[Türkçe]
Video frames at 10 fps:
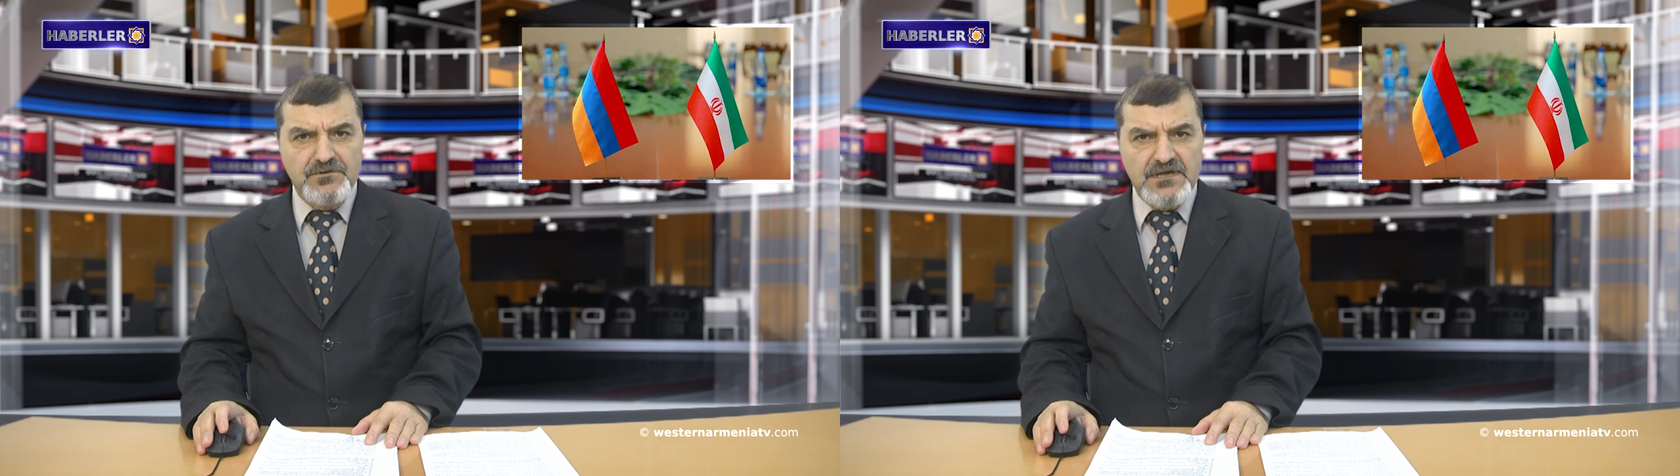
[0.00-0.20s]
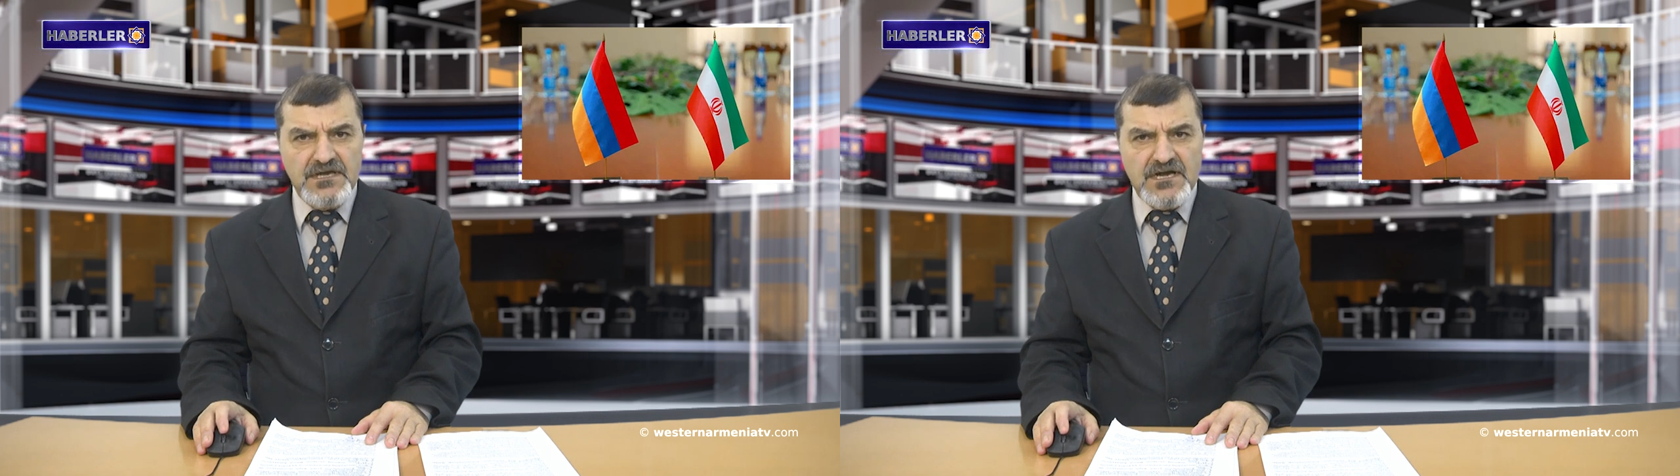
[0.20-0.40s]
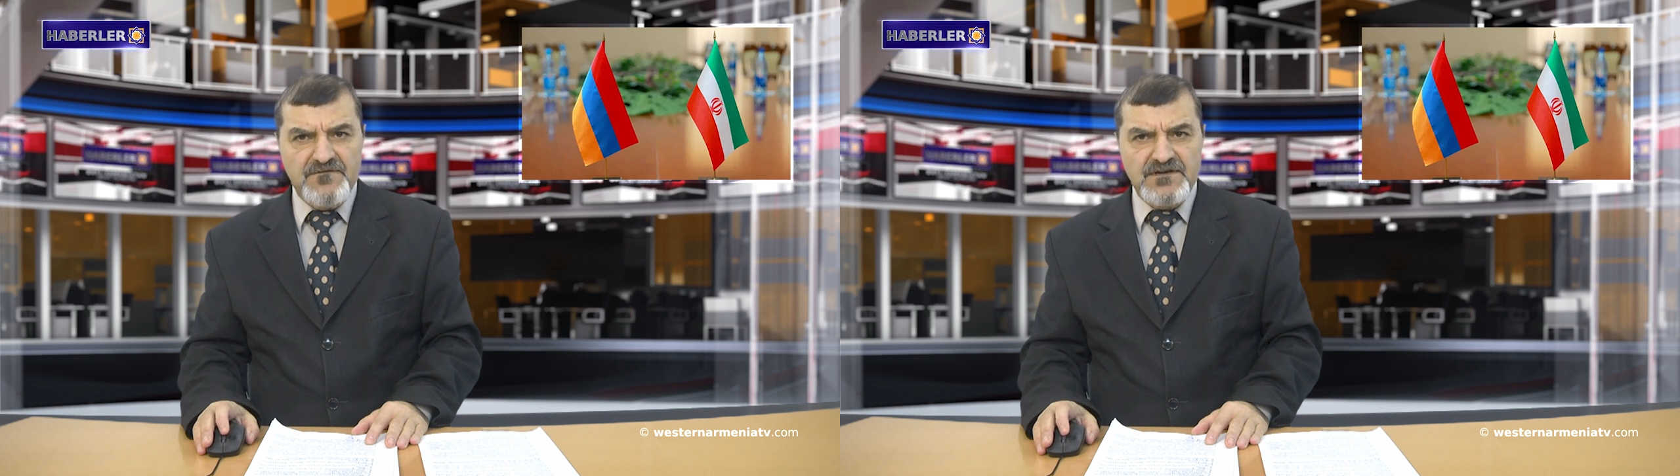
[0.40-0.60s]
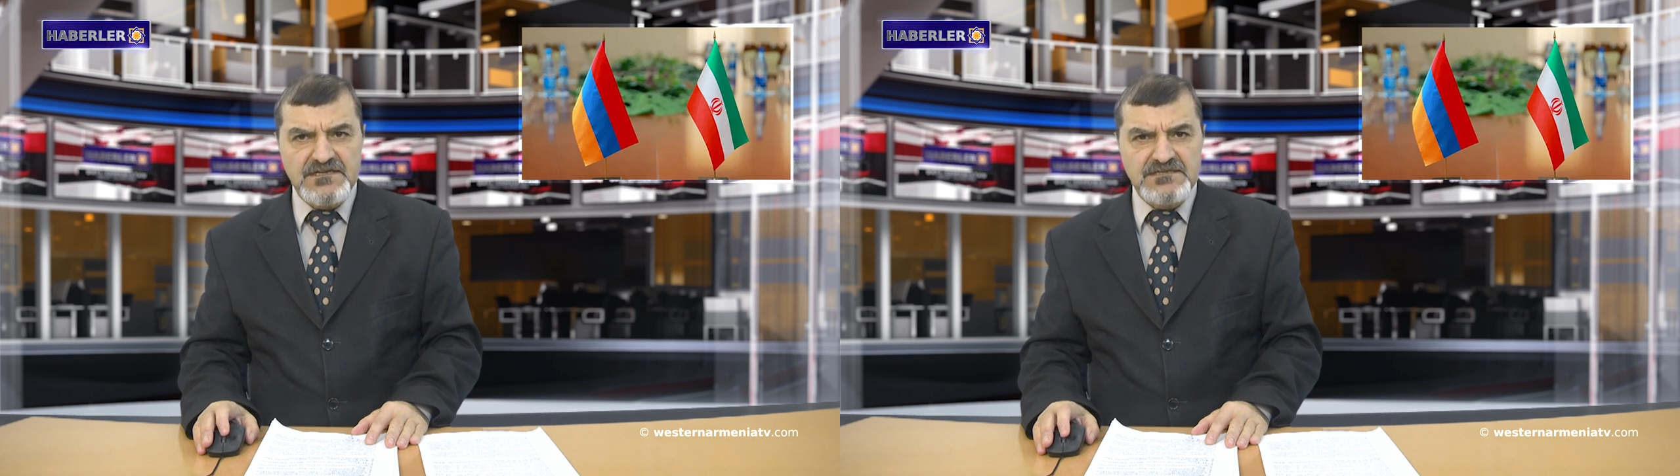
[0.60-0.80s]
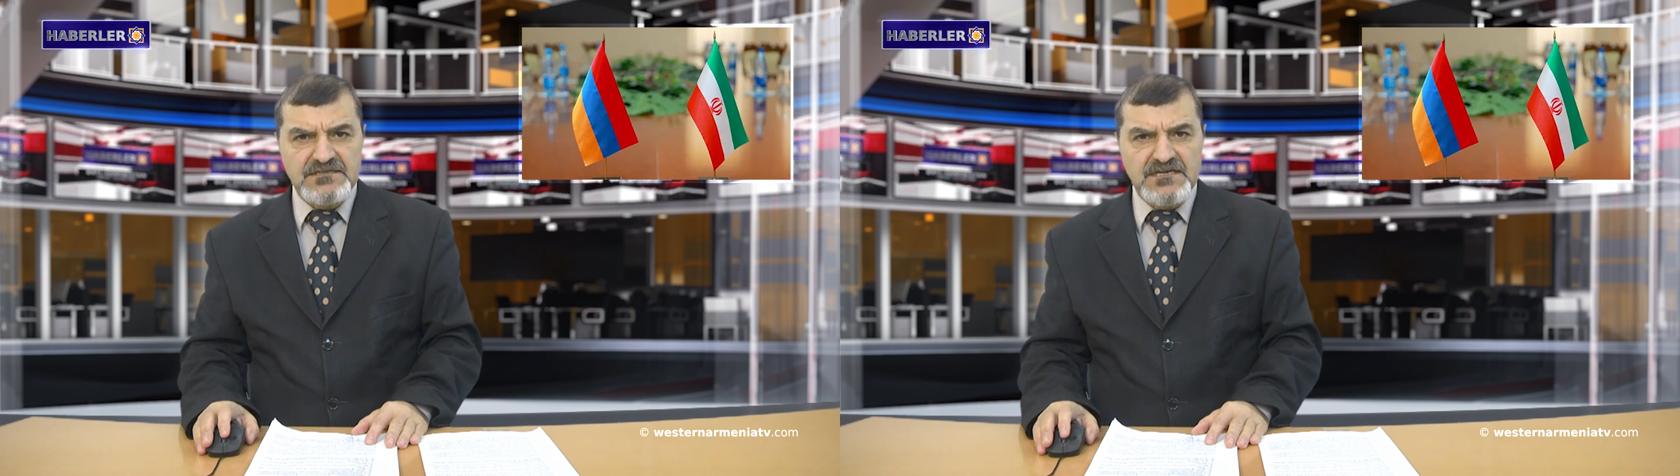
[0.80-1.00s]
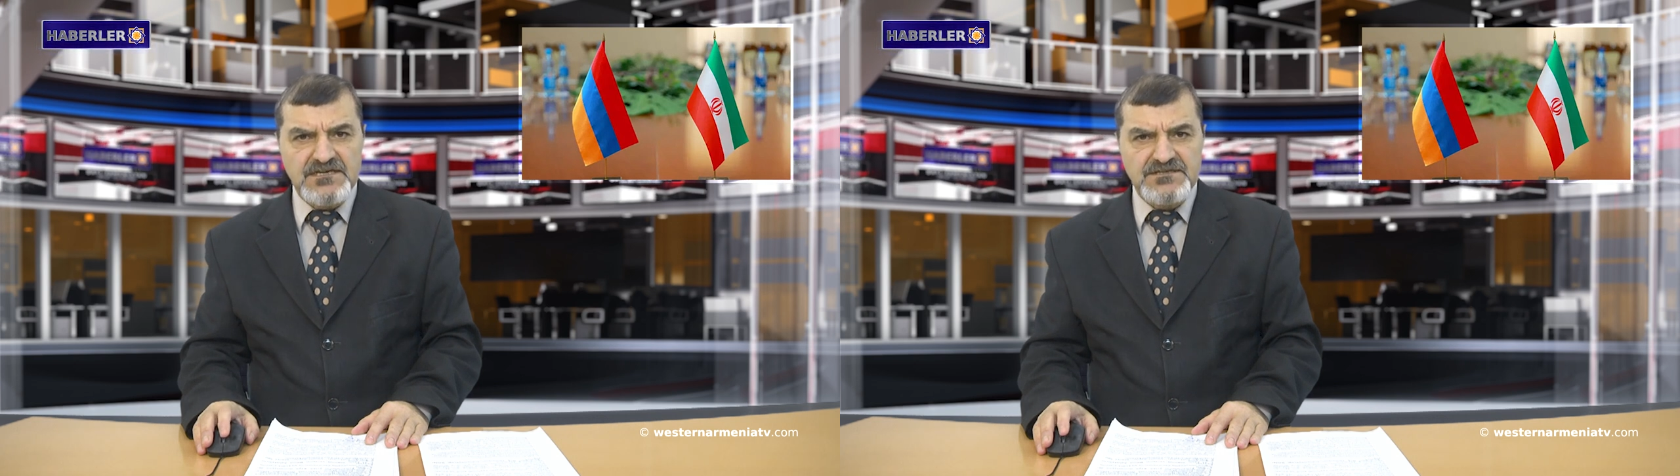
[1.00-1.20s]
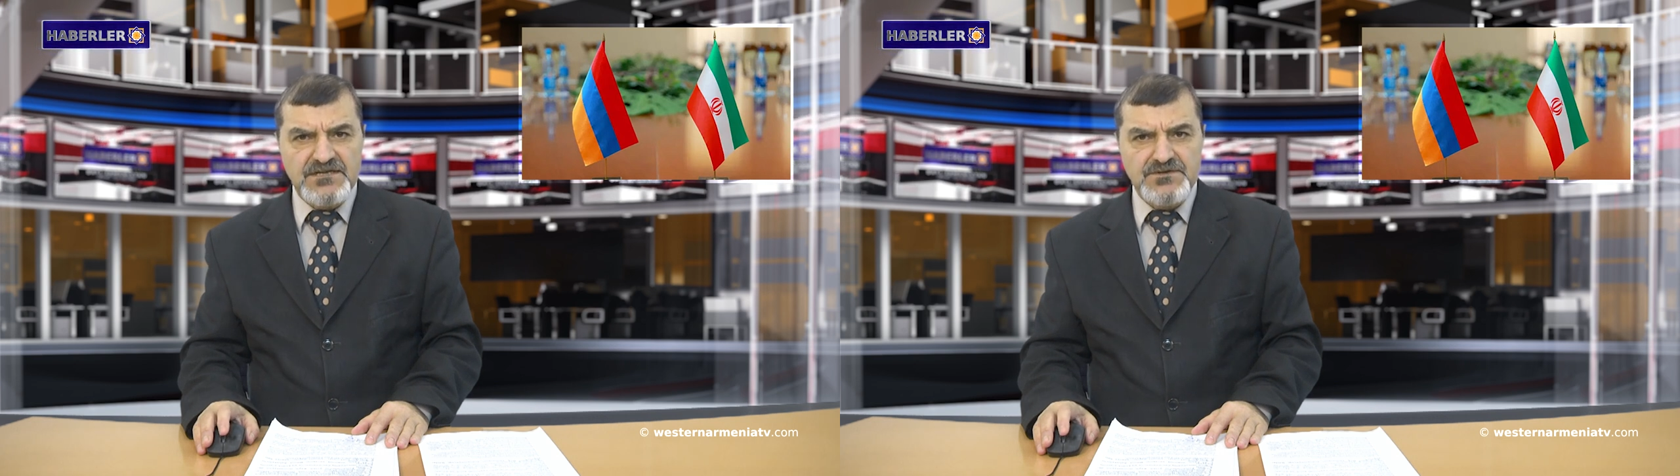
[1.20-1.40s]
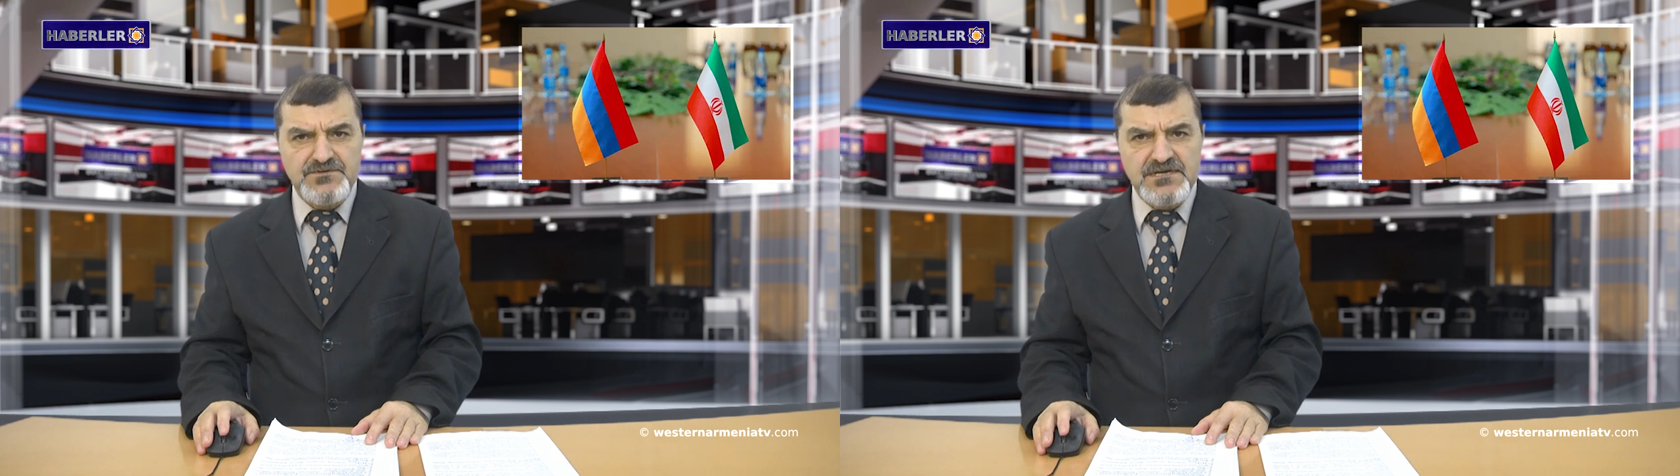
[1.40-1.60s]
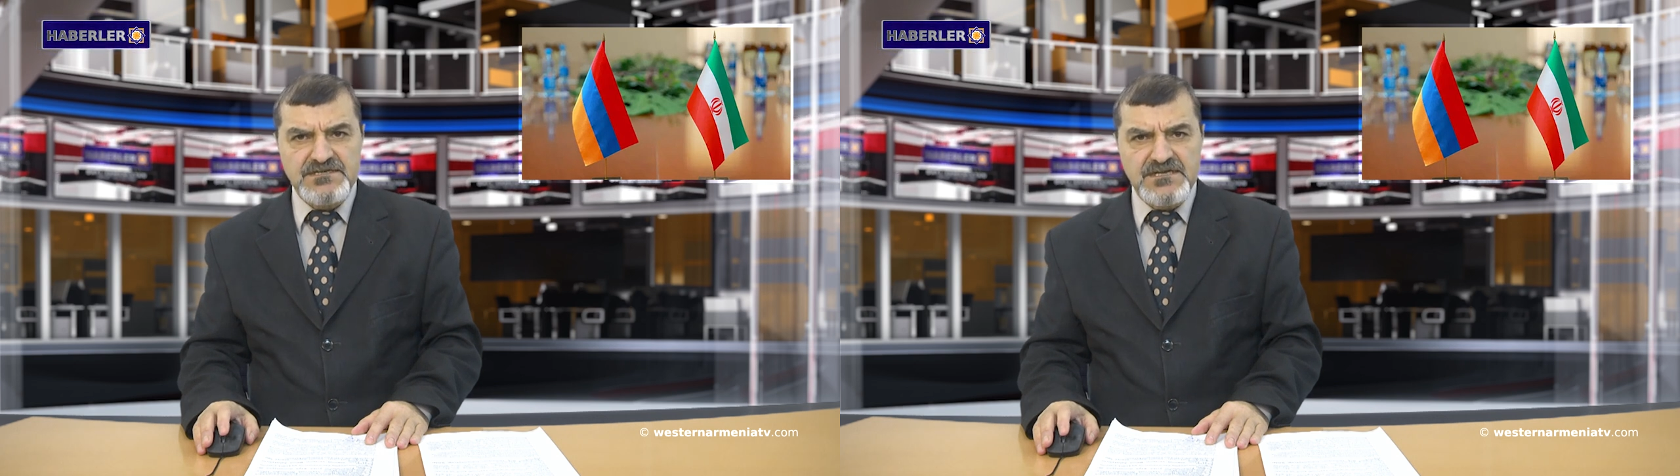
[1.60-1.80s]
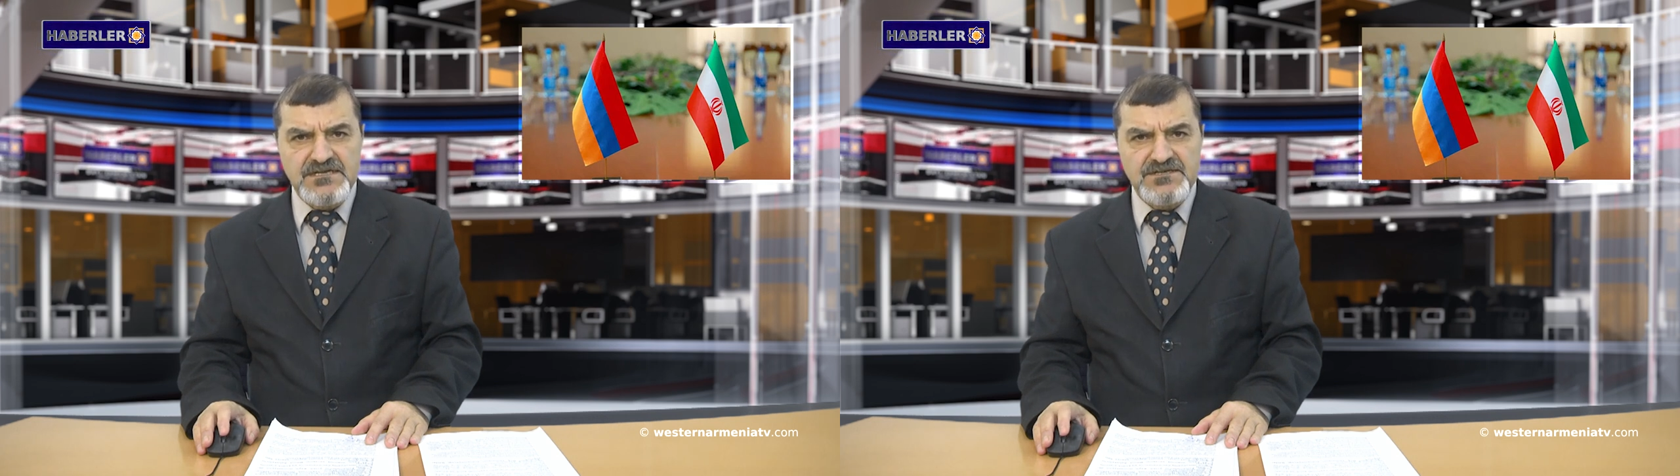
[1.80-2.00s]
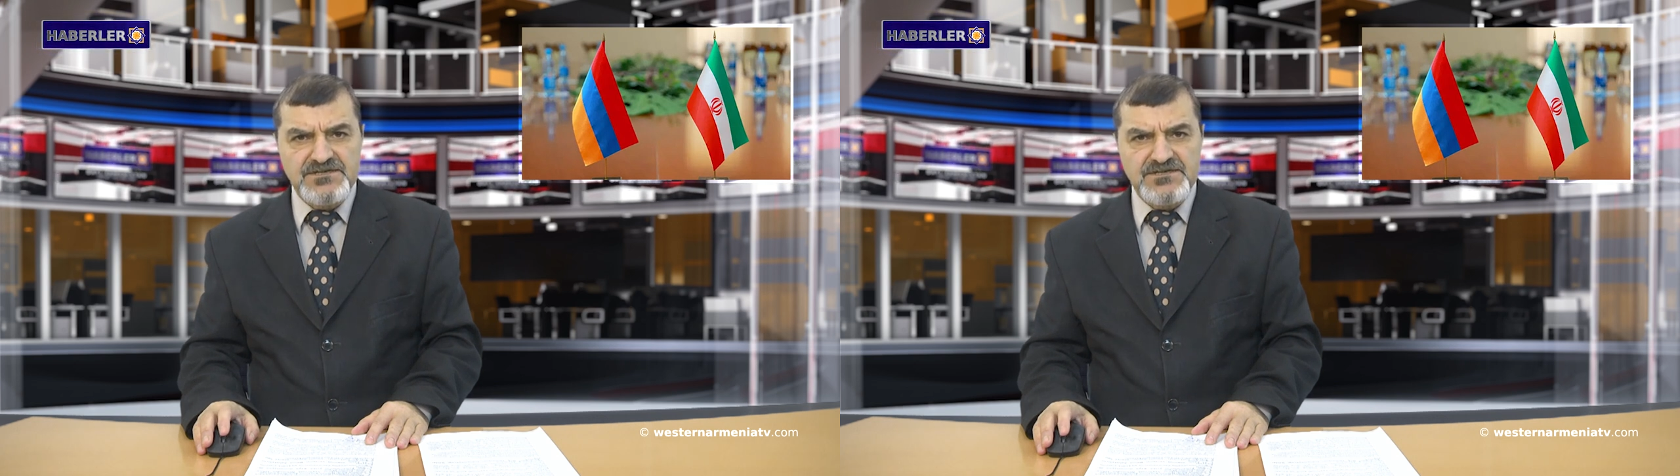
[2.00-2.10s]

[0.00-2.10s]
Güney Kafkasya'da yaşanan süreçlerin